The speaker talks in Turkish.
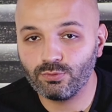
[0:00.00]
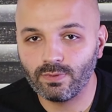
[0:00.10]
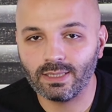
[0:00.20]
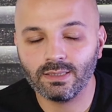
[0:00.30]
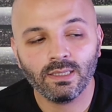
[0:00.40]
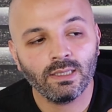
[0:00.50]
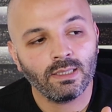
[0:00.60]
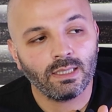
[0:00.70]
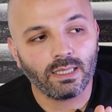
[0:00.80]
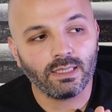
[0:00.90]
Lütfen
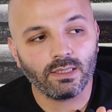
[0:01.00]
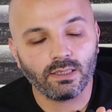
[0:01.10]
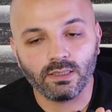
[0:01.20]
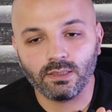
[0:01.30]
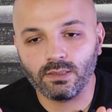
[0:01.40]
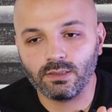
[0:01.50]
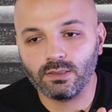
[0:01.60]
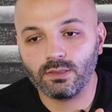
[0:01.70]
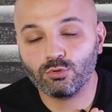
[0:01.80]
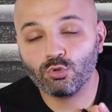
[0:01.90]
hani e,
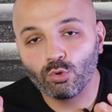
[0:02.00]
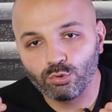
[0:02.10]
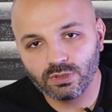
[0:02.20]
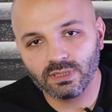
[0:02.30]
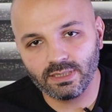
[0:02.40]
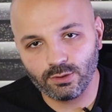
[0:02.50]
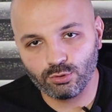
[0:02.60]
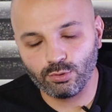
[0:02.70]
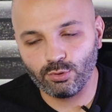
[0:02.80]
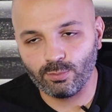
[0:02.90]
çok özür dileyerek
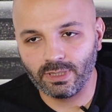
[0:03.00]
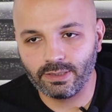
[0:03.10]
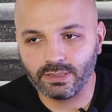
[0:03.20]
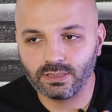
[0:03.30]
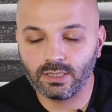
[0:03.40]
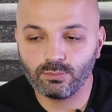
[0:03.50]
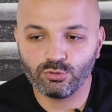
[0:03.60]
söylüyorum arkadaşlar.